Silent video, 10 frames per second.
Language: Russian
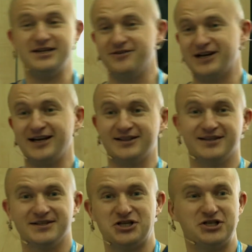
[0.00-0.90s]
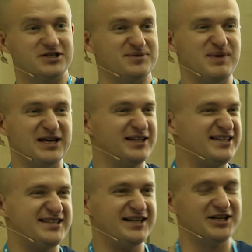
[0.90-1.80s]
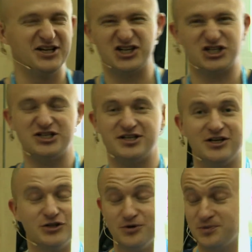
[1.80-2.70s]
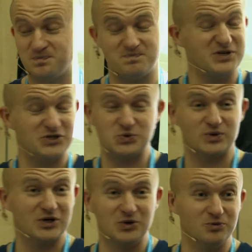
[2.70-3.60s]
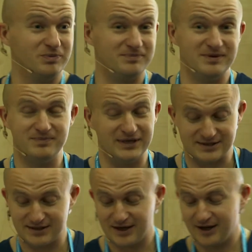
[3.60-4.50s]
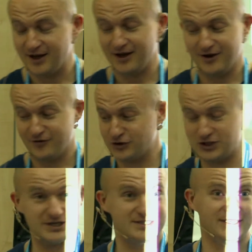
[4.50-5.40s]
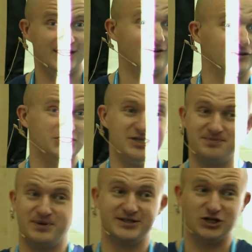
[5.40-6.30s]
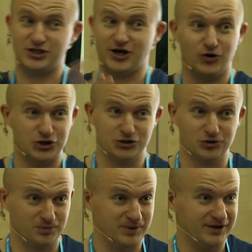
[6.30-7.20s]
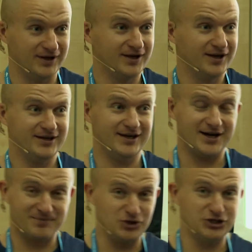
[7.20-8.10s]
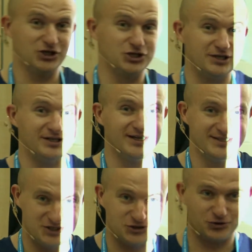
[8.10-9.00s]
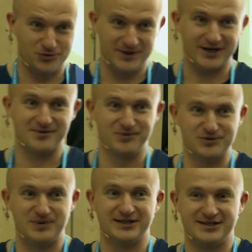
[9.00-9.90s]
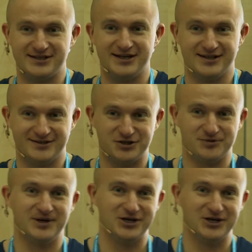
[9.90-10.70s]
невероятно, значит, смелый, сильный, решительный, но, сука, глупый пипец. Вот честно, я вот честно признаюсь, что я очень глупый. Я как бы очень решительный, и зачастую у меня как бы успех достигается за счет моей